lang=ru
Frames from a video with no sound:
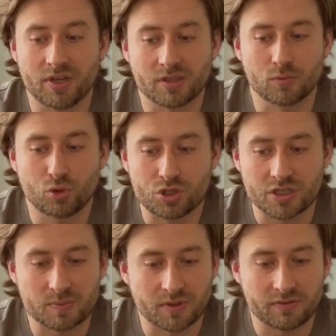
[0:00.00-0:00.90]
При этом
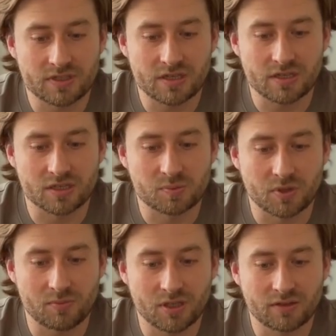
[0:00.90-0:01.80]
точность проведения
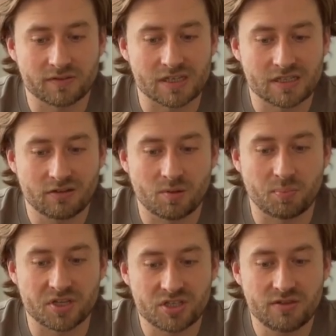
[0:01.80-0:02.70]
экспериментов составила
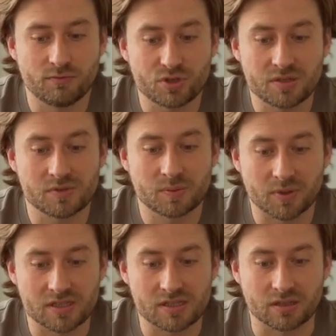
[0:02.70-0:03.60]
почти
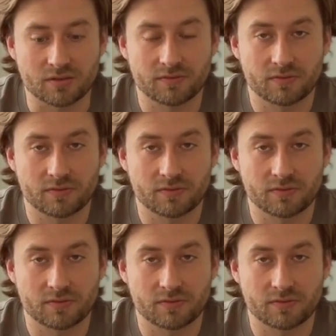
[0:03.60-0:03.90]
80%.